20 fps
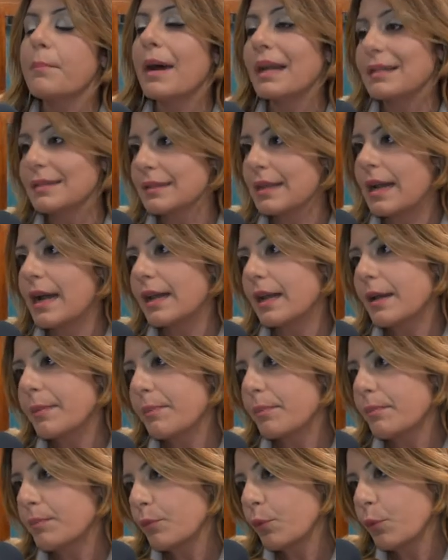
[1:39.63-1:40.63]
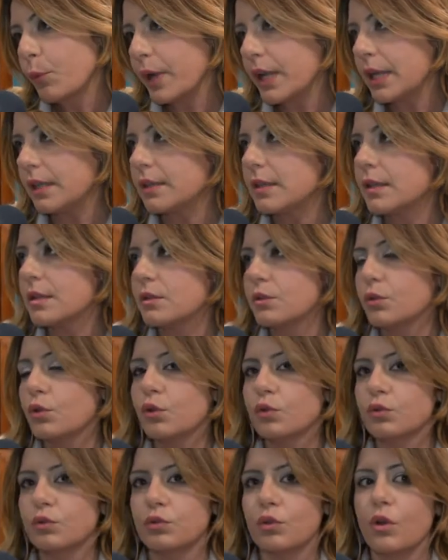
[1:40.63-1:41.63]
passare Mm, quindi
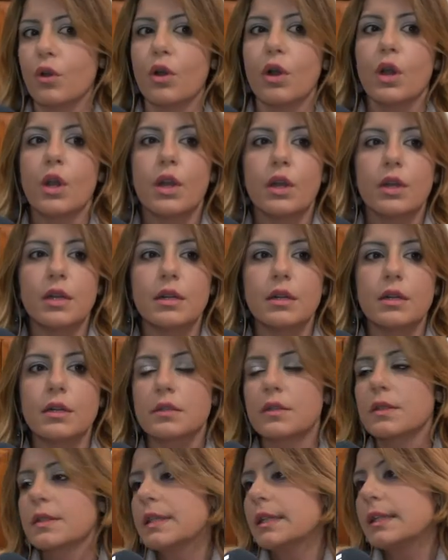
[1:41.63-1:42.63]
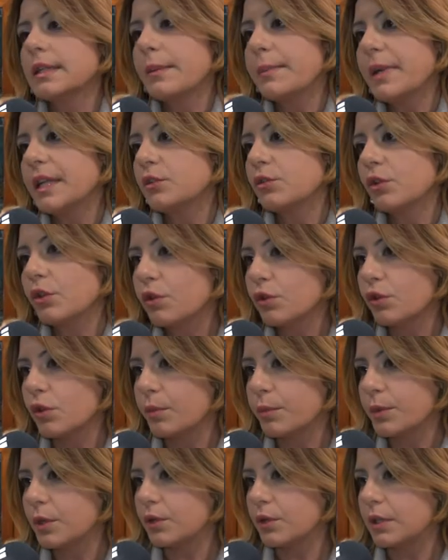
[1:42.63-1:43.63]
sotto il sostentamento
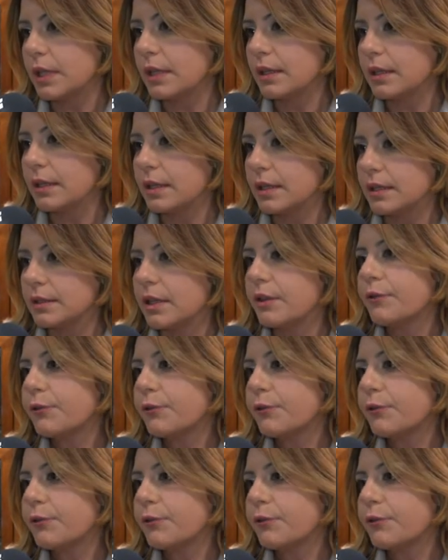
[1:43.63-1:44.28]
economico del,